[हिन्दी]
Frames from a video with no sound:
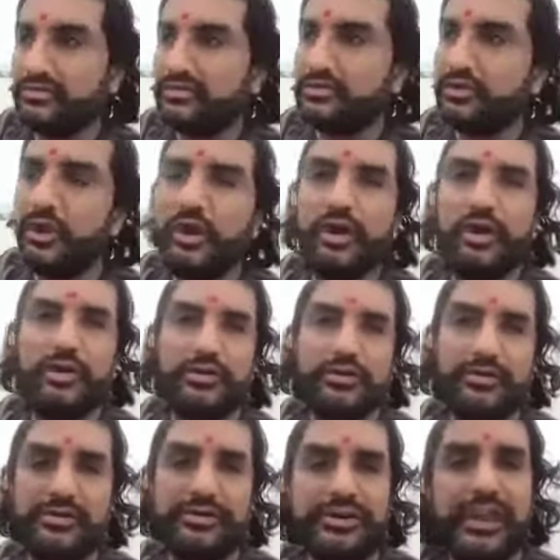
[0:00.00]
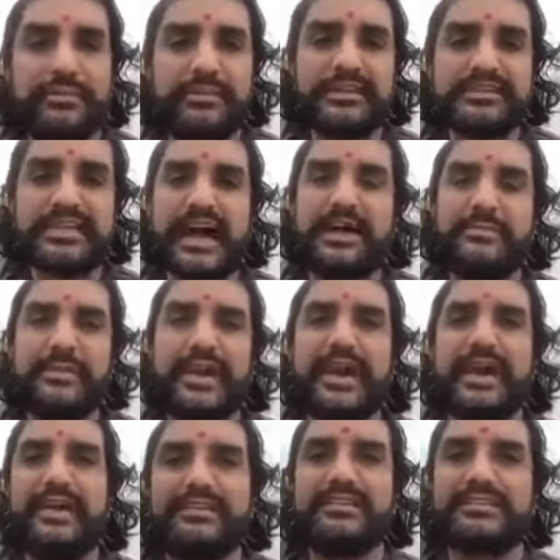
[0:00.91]
जो नियमित काम है
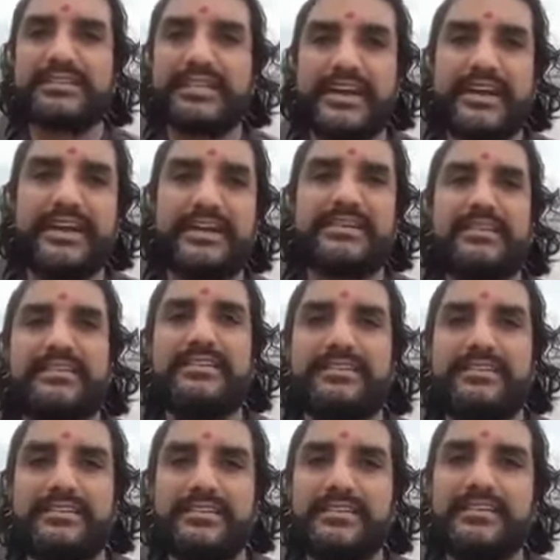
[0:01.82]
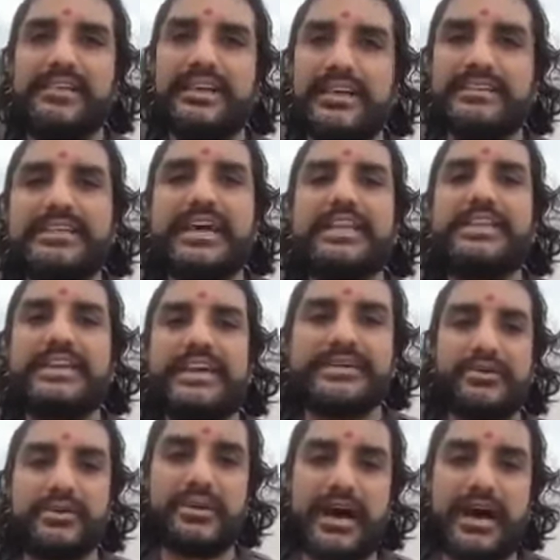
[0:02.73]
सड़क इत्यादि के
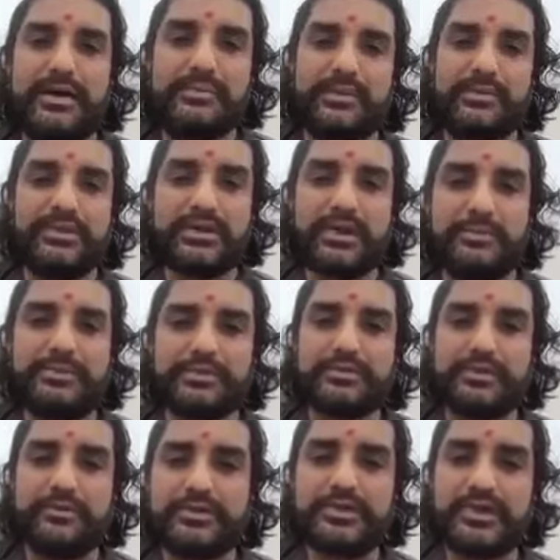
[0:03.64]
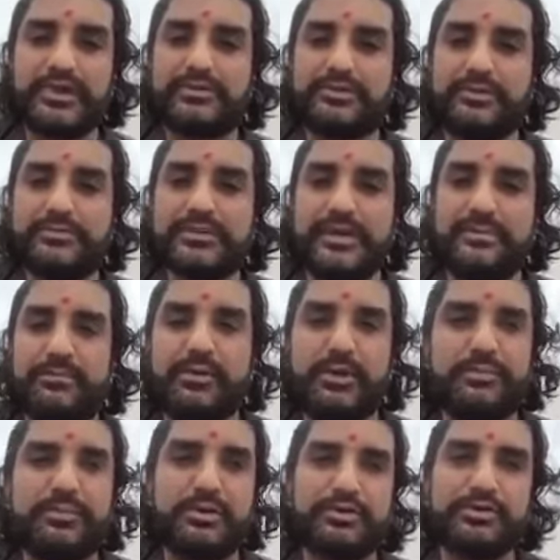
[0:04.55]
जो काम है उनके ऊपर तो विशेष रूप से
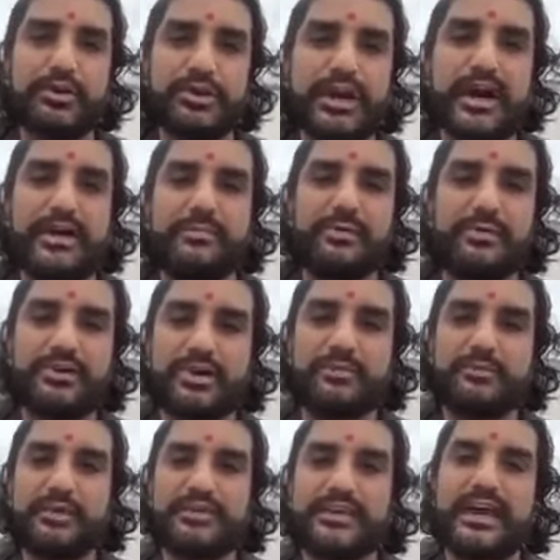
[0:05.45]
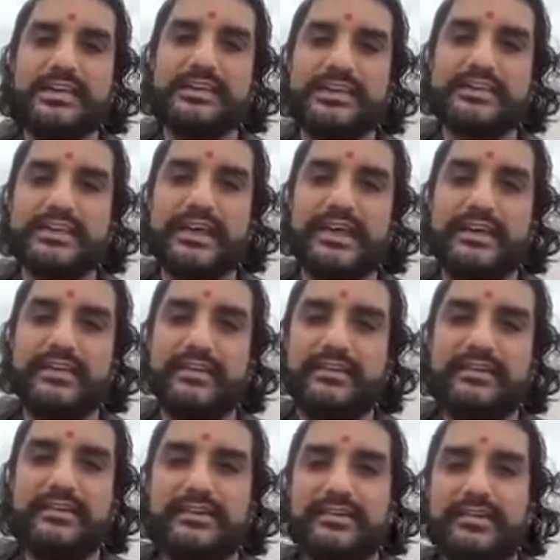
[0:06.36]
मूलभूत जो काम है उनके ऊपर ध्यान देते
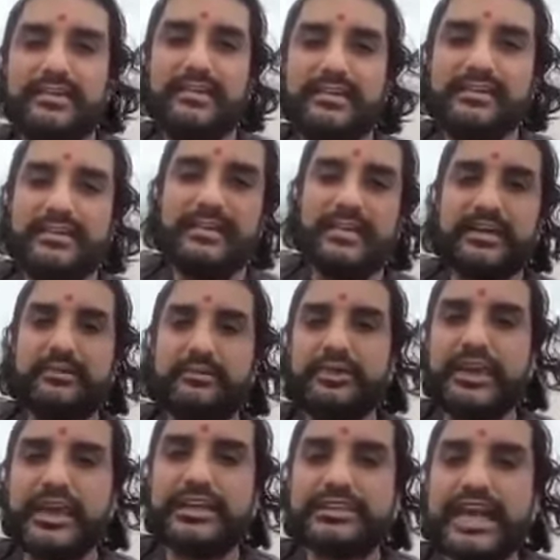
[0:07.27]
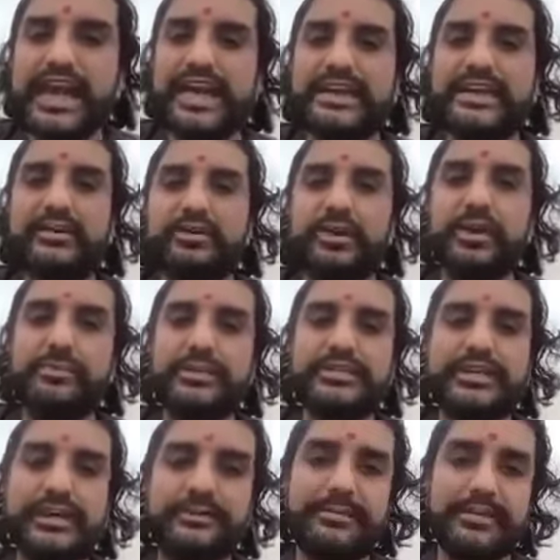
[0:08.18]
हैं लेकिन मुझे लगता है कि कोई भी
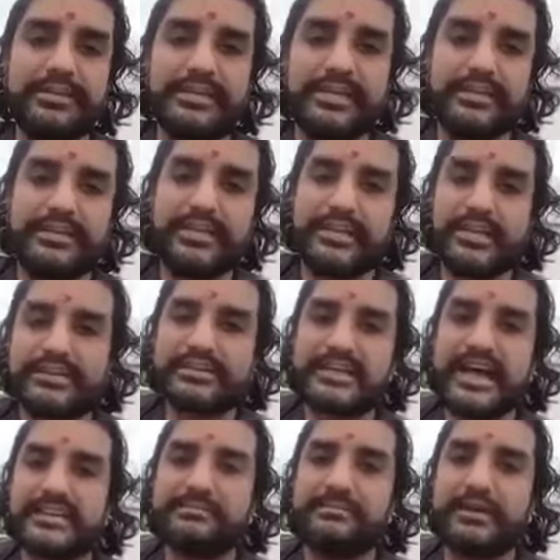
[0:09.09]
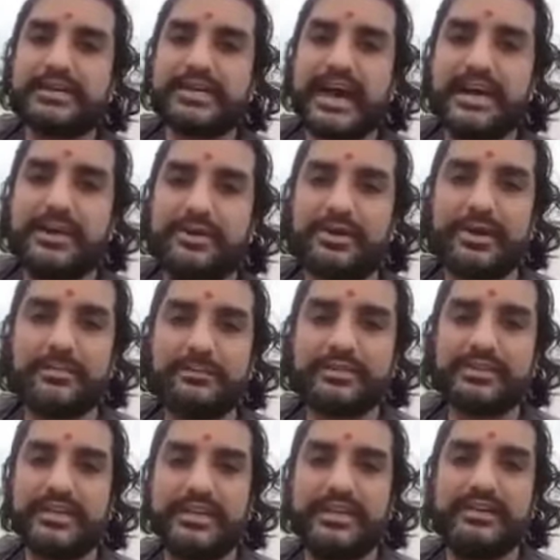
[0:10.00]
जनप्रतिनिधि रचनात्मक कार्यों के
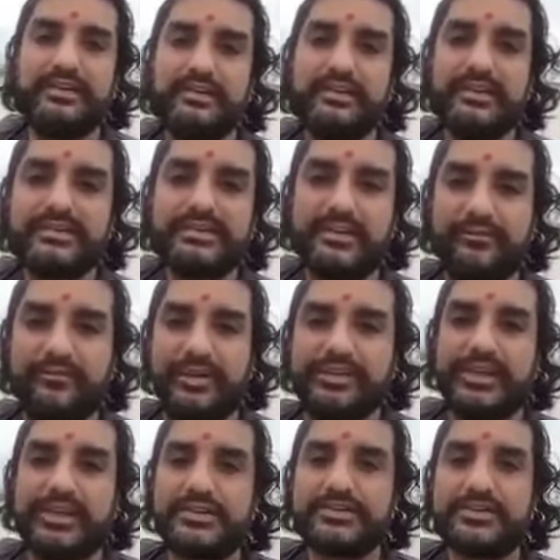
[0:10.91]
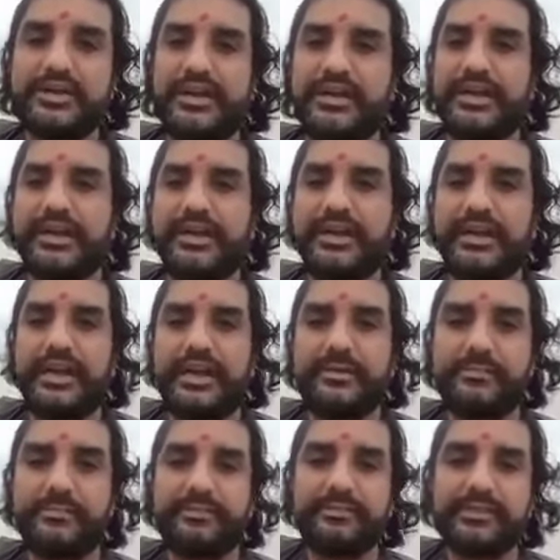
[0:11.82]
प्रति संवेदनशील नहीं है
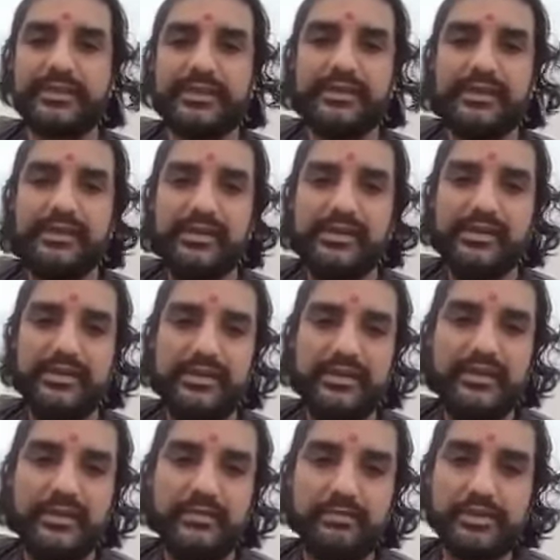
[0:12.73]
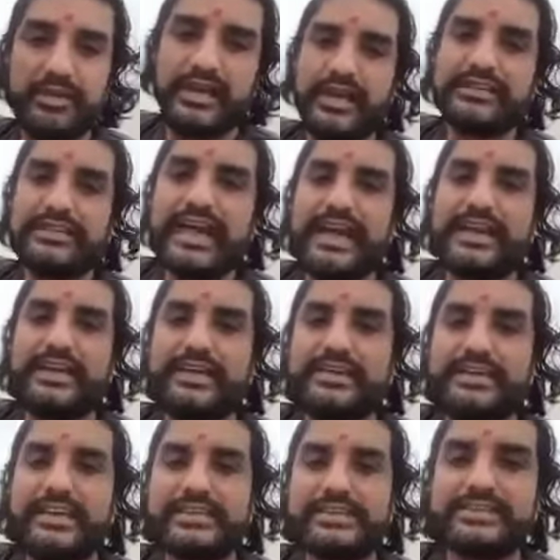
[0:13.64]
मुझे लगता है कि
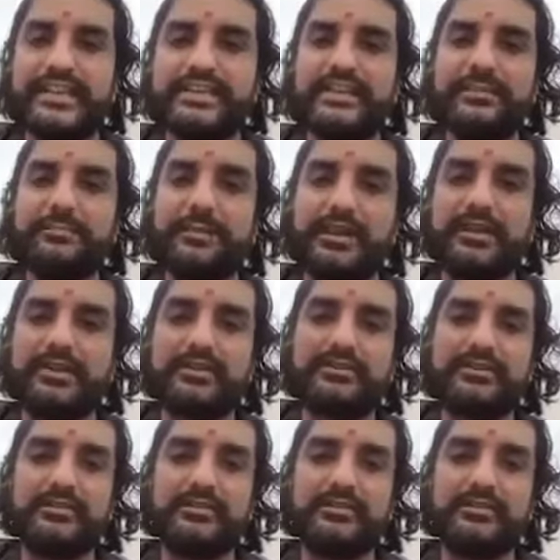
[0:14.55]
यदि इस नदी पर